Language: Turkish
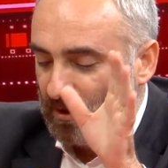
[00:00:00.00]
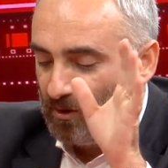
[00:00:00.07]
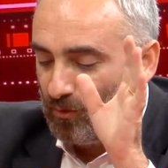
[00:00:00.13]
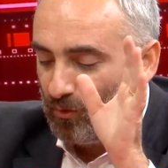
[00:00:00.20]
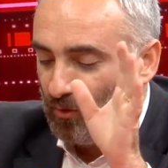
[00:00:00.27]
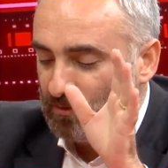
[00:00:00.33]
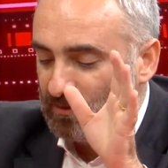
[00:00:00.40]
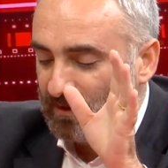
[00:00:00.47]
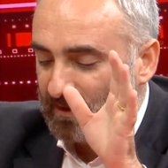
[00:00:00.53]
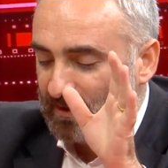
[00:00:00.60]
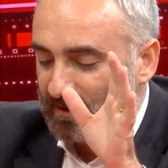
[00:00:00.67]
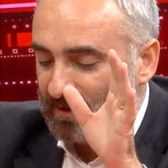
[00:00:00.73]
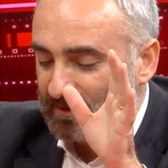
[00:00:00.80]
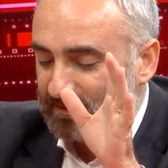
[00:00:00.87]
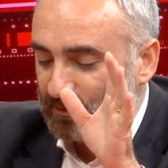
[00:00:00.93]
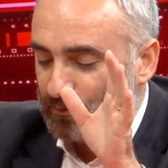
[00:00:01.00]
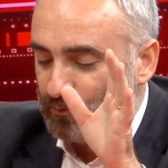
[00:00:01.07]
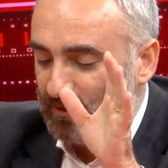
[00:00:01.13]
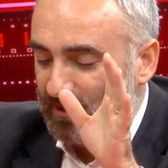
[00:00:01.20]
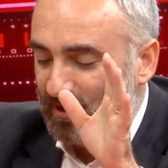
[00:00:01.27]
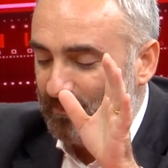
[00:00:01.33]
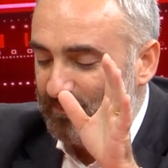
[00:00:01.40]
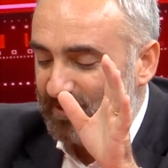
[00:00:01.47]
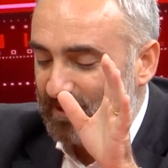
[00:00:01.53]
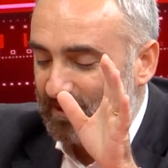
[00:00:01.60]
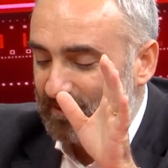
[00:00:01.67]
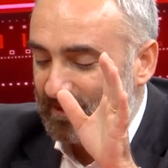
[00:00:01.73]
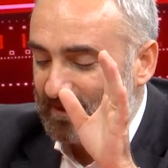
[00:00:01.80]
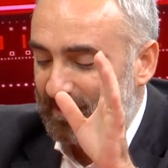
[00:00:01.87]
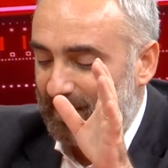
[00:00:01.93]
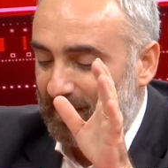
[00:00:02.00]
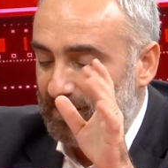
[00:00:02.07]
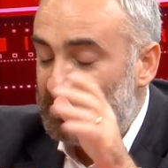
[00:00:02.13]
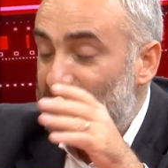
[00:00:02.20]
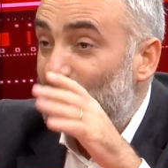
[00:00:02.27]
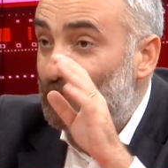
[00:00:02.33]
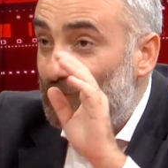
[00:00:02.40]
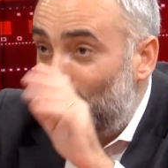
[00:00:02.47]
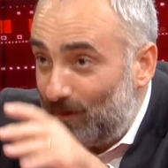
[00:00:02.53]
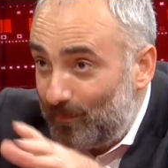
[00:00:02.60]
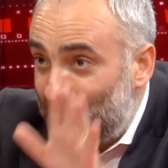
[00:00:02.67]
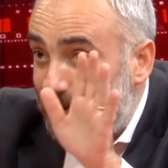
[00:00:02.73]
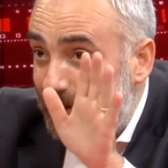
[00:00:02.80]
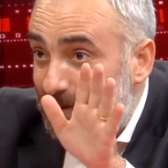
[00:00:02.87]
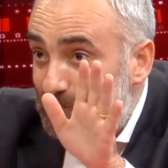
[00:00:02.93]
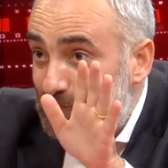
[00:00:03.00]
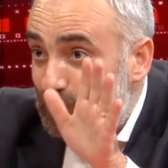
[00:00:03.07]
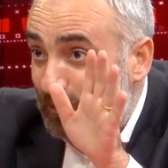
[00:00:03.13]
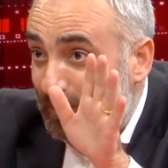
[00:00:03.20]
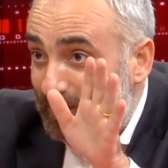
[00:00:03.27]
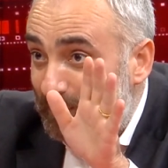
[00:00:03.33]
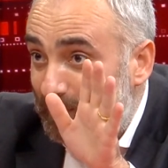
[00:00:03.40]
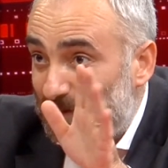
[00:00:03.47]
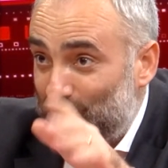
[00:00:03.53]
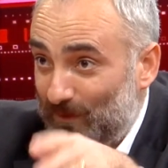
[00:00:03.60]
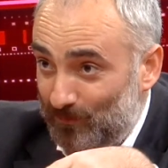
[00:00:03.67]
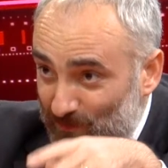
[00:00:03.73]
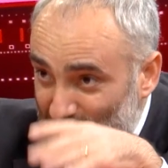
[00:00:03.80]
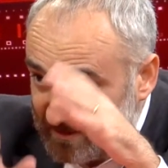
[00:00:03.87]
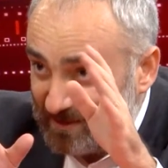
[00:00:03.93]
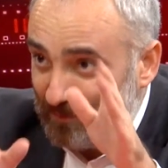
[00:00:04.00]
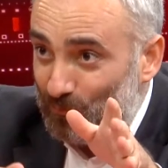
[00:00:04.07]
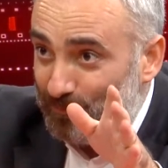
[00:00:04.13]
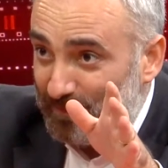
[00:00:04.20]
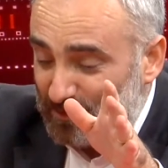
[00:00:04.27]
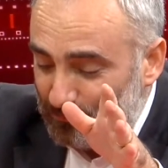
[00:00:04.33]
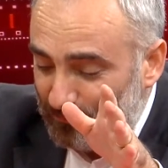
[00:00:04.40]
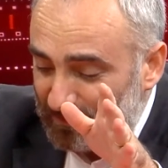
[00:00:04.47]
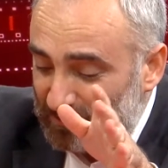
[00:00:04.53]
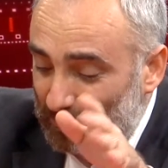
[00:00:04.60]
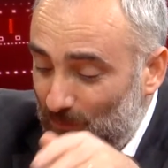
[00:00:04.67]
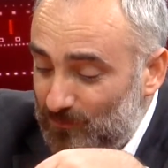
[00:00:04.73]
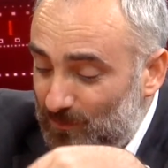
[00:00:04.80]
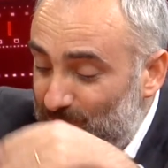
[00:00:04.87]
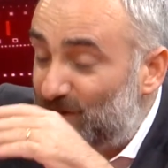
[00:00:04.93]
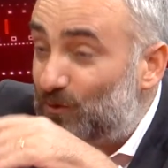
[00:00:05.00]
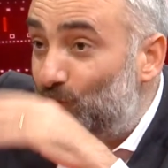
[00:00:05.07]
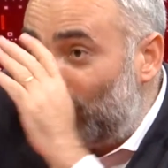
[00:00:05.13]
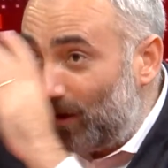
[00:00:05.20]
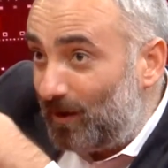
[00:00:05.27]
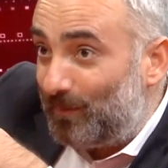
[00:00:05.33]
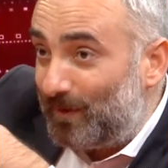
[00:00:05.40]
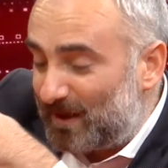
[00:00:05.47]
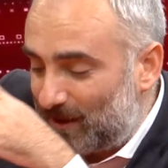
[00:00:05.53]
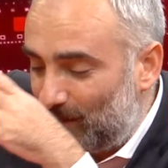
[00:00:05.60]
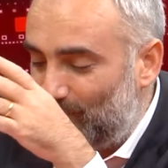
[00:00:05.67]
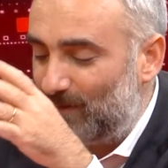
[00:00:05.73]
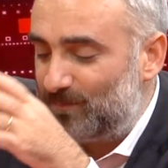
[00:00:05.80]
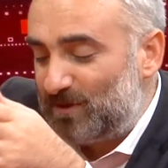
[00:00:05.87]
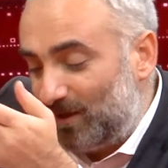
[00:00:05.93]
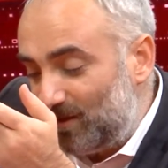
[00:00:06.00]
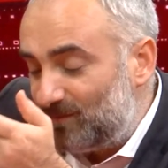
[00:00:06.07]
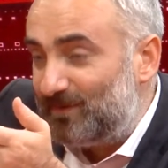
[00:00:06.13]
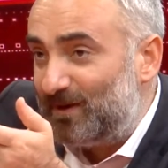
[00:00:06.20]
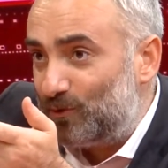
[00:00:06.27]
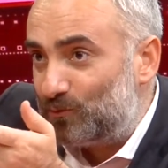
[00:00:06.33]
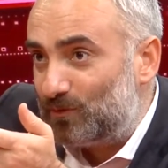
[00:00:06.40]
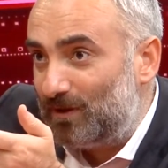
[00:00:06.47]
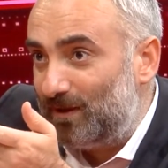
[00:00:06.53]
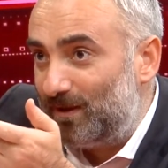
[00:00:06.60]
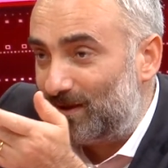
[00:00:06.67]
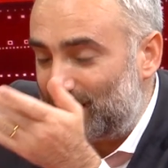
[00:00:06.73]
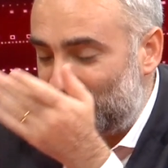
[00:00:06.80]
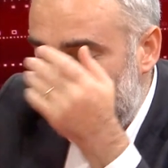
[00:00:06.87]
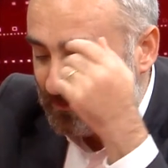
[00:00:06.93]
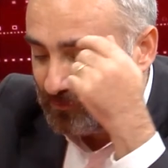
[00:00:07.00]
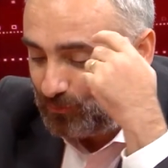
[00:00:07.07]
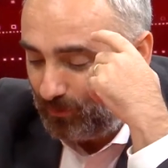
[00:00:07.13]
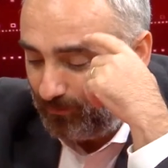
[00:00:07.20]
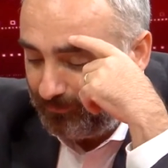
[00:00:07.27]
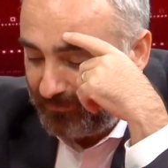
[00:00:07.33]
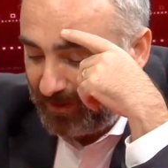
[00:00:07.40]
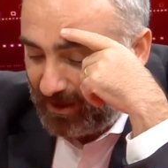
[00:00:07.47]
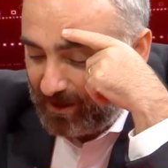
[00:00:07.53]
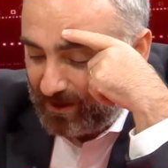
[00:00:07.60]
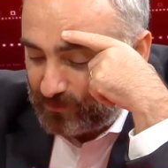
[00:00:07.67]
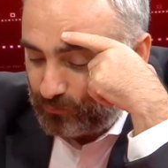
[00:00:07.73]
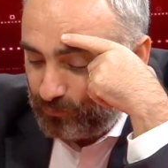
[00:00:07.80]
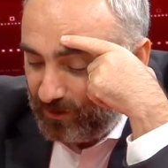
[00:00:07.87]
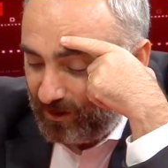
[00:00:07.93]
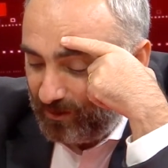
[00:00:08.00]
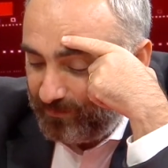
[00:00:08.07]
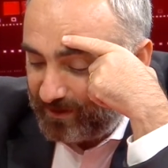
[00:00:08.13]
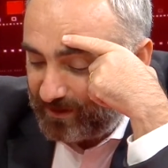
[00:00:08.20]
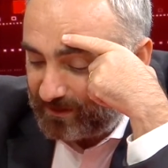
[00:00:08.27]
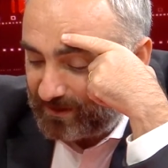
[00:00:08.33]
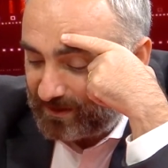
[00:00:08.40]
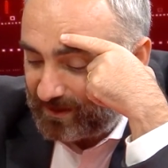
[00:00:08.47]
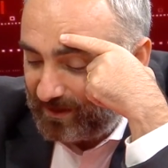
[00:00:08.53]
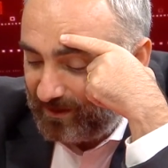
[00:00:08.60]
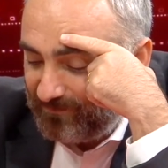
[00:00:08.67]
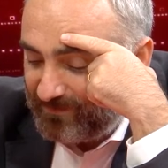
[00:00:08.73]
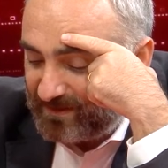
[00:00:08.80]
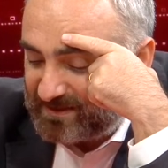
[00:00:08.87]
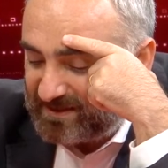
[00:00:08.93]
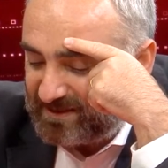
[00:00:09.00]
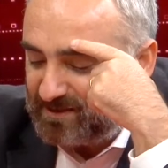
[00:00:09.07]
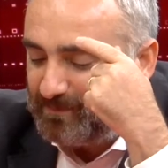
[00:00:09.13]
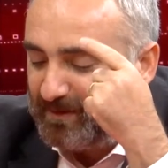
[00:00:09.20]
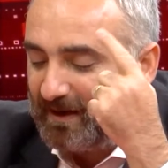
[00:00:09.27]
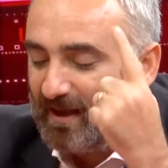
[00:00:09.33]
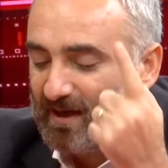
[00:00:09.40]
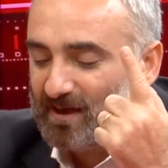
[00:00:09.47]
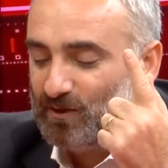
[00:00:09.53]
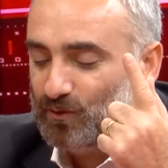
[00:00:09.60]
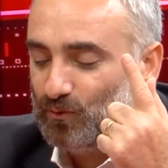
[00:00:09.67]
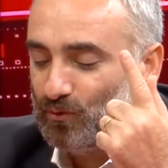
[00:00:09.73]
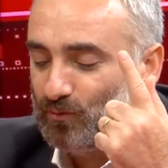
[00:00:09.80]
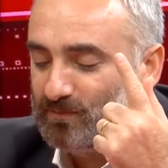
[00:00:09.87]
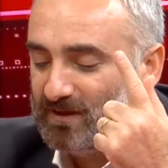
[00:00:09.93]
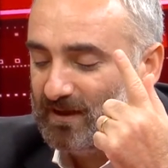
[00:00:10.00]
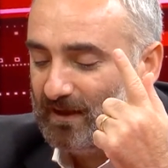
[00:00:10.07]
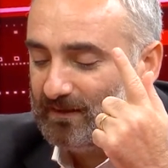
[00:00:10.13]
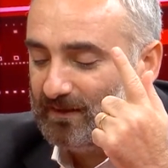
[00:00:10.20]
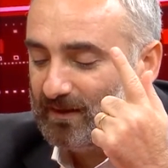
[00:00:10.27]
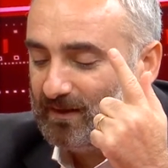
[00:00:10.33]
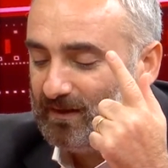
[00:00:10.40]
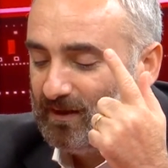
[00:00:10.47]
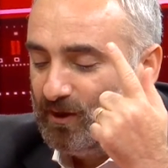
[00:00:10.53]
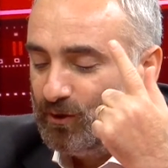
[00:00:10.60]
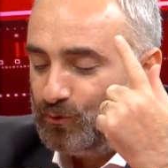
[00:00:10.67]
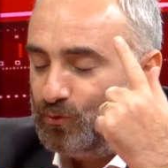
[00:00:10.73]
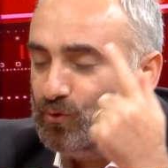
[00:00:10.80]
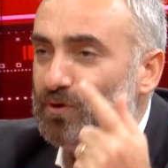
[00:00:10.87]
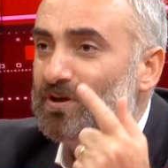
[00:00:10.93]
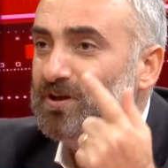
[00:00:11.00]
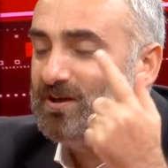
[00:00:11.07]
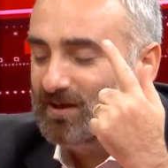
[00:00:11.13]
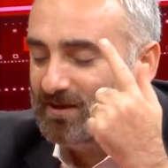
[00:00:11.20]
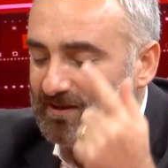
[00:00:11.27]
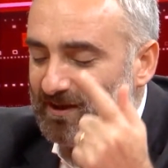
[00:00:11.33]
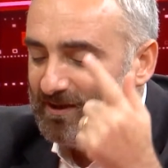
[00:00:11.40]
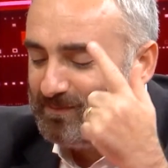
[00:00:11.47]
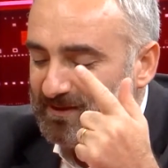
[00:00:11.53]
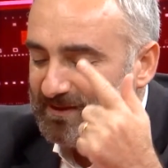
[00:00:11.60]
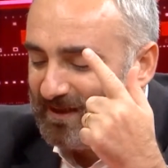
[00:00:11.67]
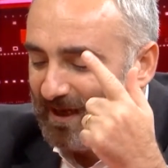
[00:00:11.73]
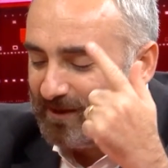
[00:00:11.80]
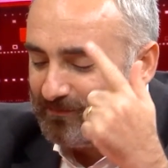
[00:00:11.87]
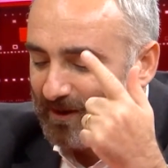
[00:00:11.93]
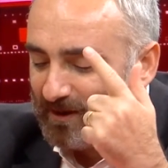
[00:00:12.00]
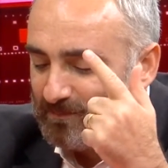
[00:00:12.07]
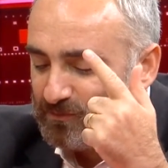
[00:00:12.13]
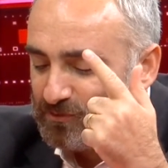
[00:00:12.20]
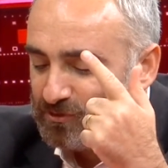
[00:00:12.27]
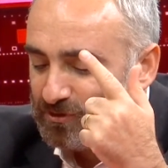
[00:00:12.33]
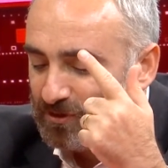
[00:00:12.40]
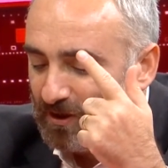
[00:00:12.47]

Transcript: Onlara ya da Güney Amerika'dan gelen, niye Güney Amerika'ya gitmiş onu anlamadım. Yani bir İslam ümmeti var tamam da bir de Güney Amerika var. Herhalde Venezuela'yı kastediyor. Güney Amerika'dan gelen ve sizi merak ediyorum diyenlere Türkiye diye bir yer varmış.